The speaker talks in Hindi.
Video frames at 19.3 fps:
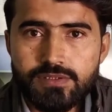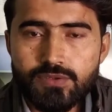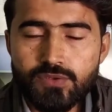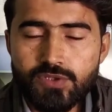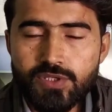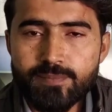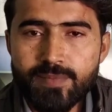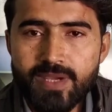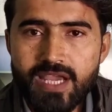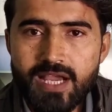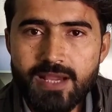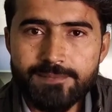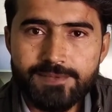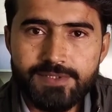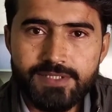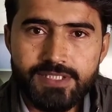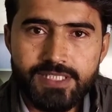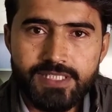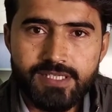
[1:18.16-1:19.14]
क्योंकि मैं
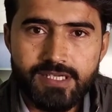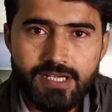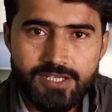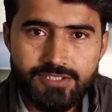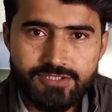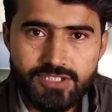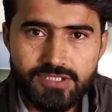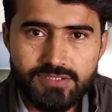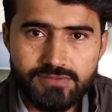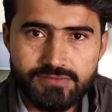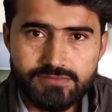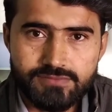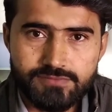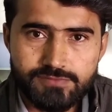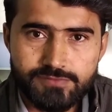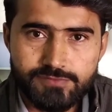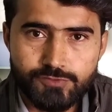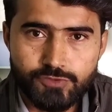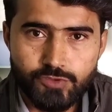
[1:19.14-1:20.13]
आपसे एक रिलेशन
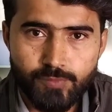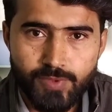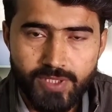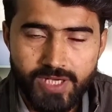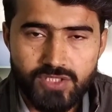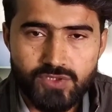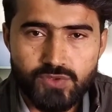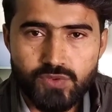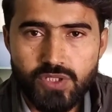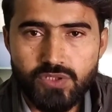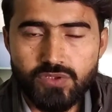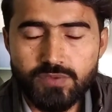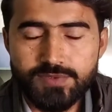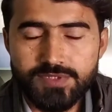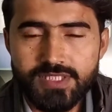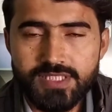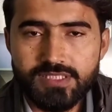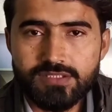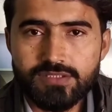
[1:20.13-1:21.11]
जो बना चुका हूँ
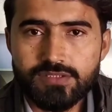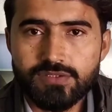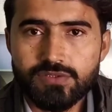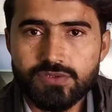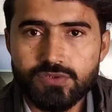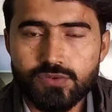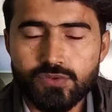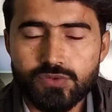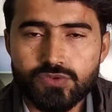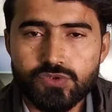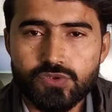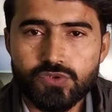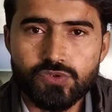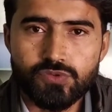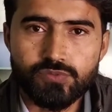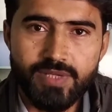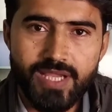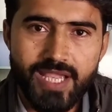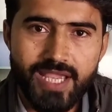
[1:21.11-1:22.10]
अभी तक
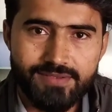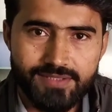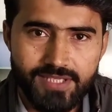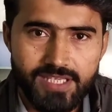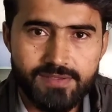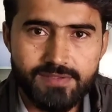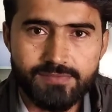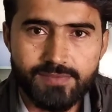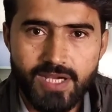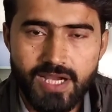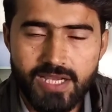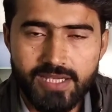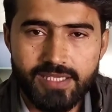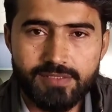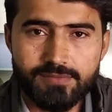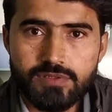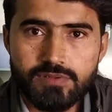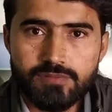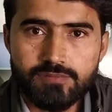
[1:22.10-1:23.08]
उसको मैं ऐसा ही
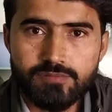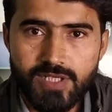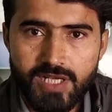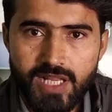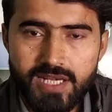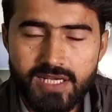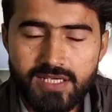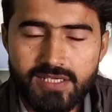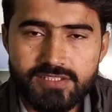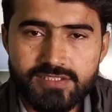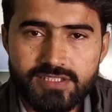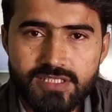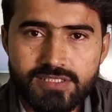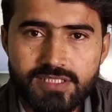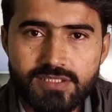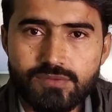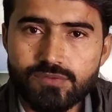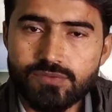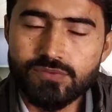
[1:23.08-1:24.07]
आगे बनाए रखना
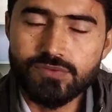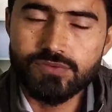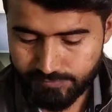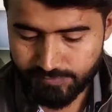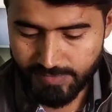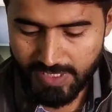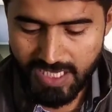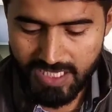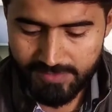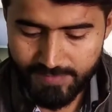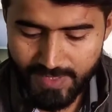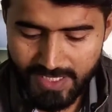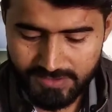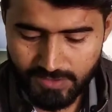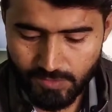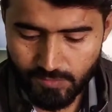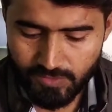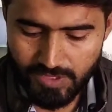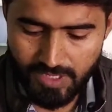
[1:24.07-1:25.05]
चाहता हूँ मैं आज
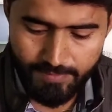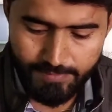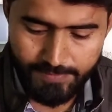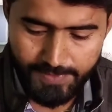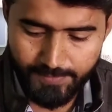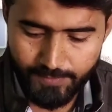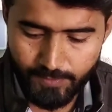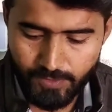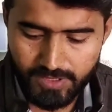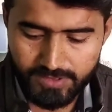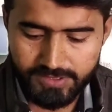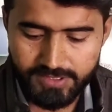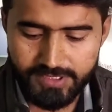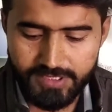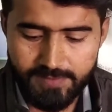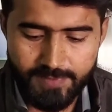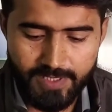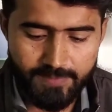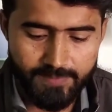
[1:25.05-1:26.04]
बात करूँगा अपने प्रोडक्ट
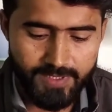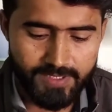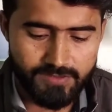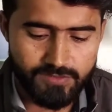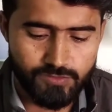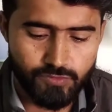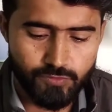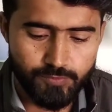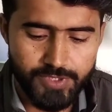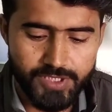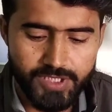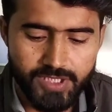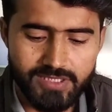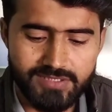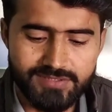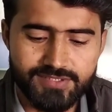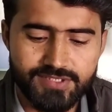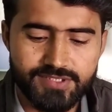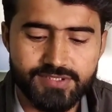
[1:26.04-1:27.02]
की मेरे पास लूपी
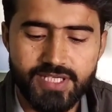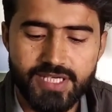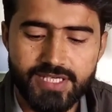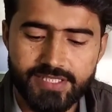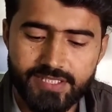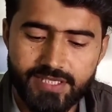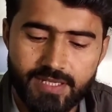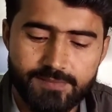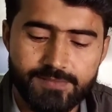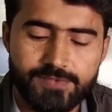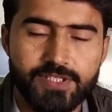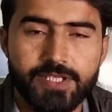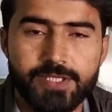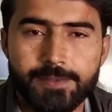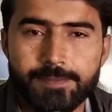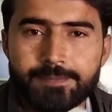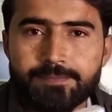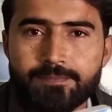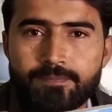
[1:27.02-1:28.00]
कॉल सी जेड के नाम से
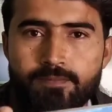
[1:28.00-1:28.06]
है